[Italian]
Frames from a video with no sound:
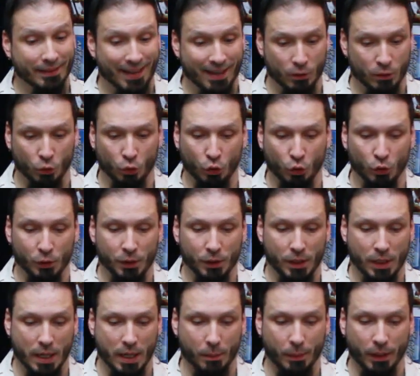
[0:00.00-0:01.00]
tanto,
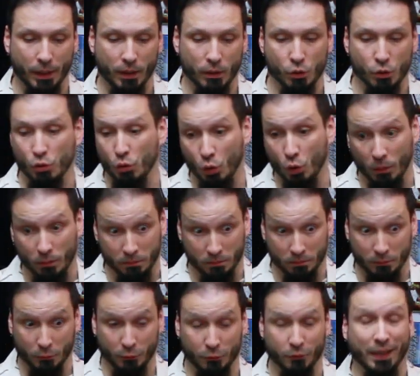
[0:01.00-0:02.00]
sia per il suo
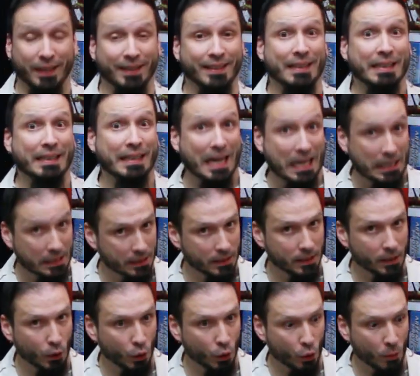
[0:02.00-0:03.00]

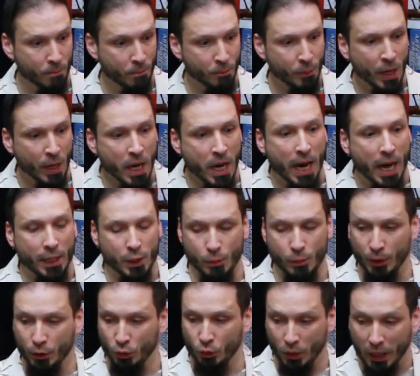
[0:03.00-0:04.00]
fantastico
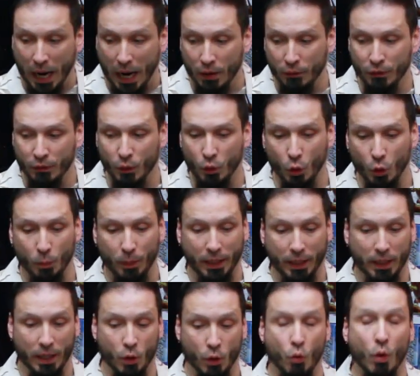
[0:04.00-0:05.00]
aspetto grafico, per la